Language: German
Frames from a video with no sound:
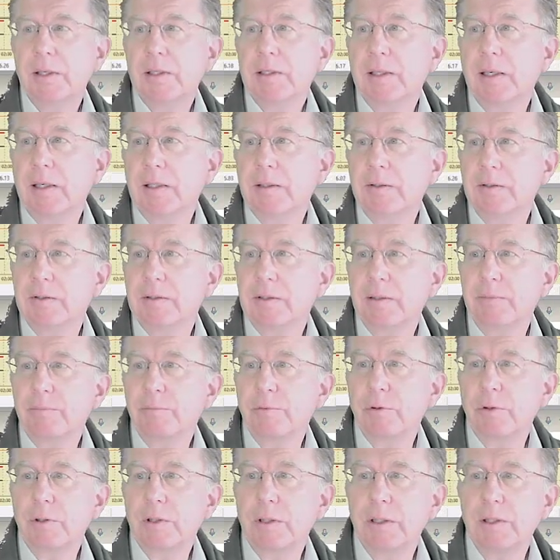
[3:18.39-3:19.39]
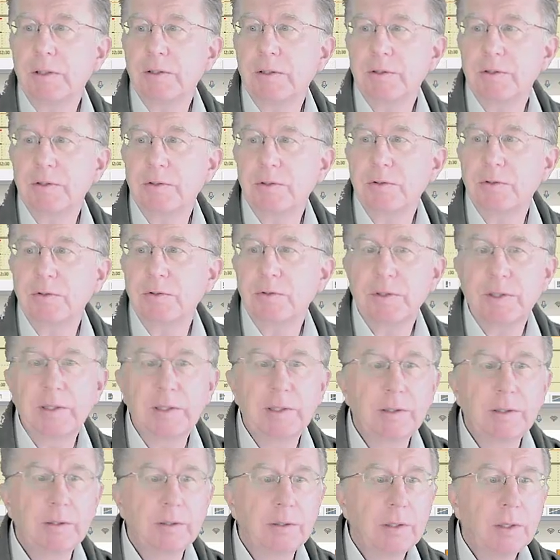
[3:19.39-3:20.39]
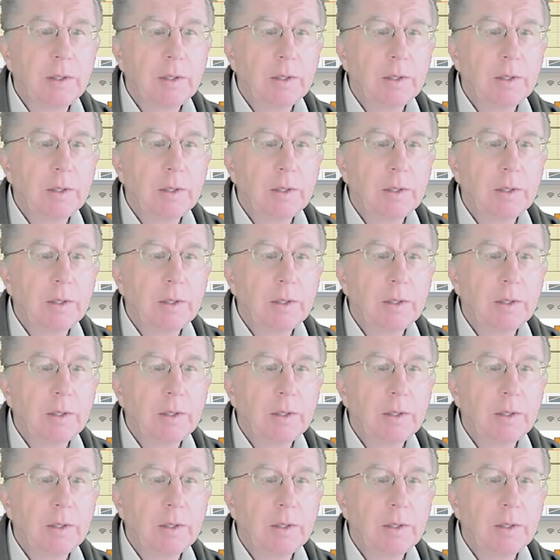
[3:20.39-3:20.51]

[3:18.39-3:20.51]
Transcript: Da ist es am deutlichsten zu sehen.